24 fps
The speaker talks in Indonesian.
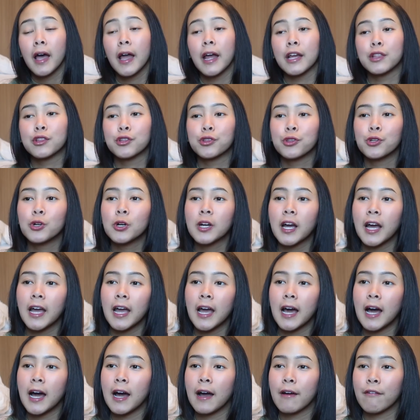itu tuh
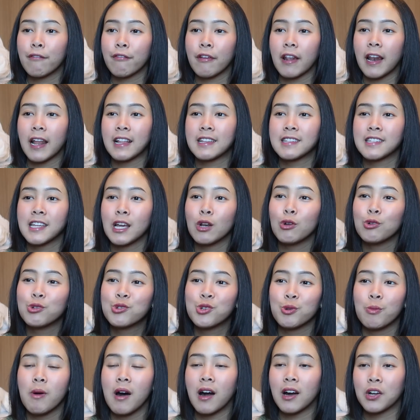kayak village-nya
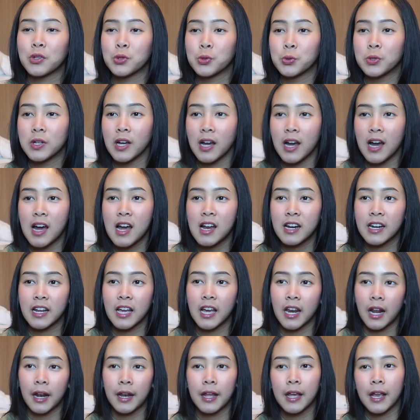lucu banget juga
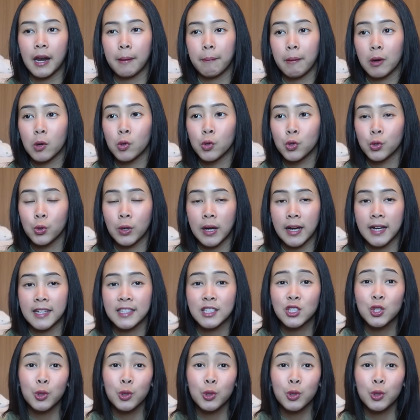daerah-daerah pegunungan